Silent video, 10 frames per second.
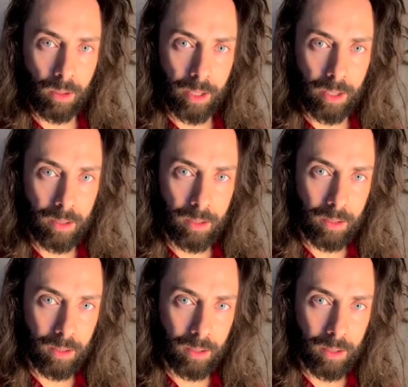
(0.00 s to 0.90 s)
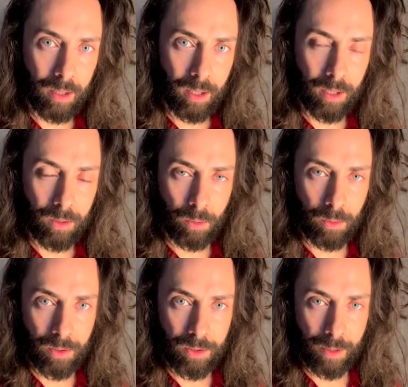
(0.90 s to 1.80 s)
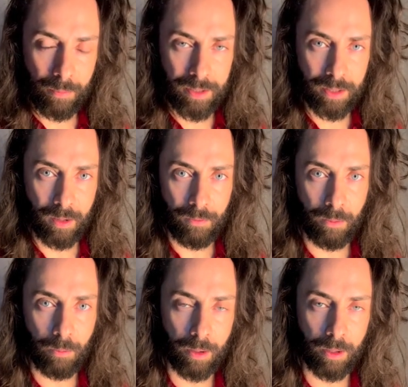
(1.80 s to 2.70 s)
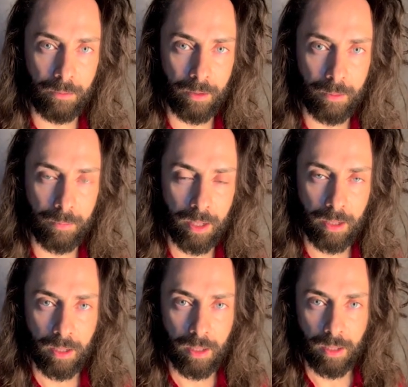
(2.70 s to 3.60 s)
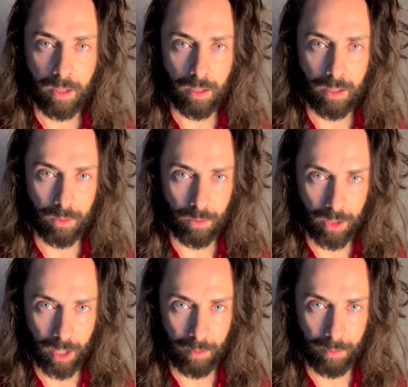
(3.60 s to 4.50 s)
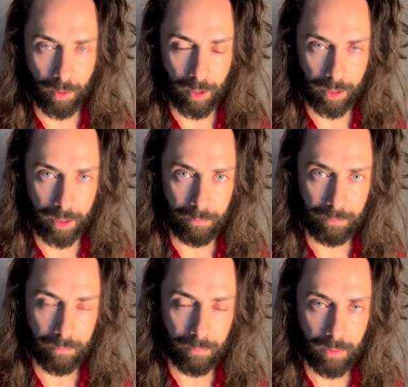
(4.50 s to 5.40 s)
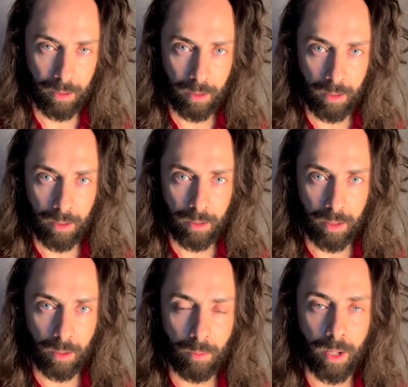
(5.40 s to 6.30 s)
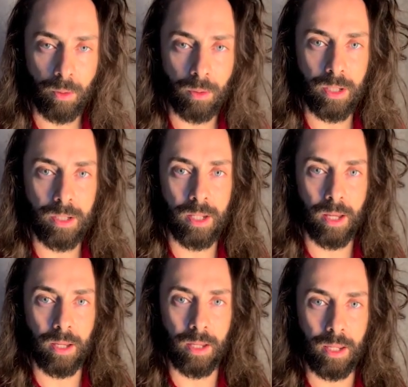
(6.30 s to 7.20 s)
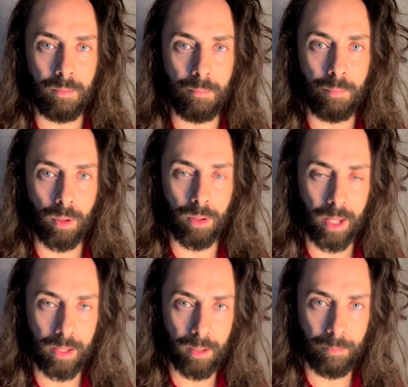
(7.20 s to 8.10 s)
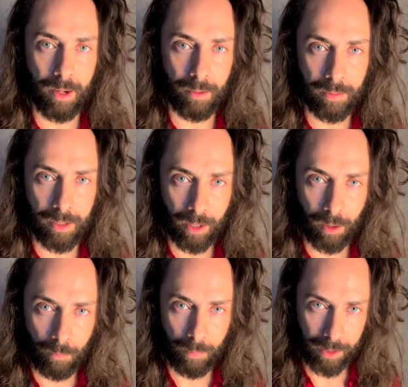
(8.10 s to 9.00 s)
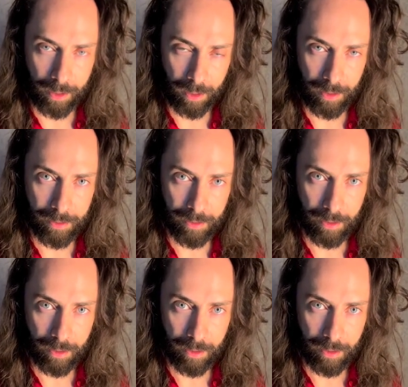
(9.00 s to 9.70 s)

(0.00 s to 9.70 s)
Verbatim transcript: la agrupación y diciendo lo siguiente, hola a todos los que me hacen el favor de verme y escucharme por aquí. Tengo una noticia importante para mí que compartirles. Voy a despedirme de mi alter ego,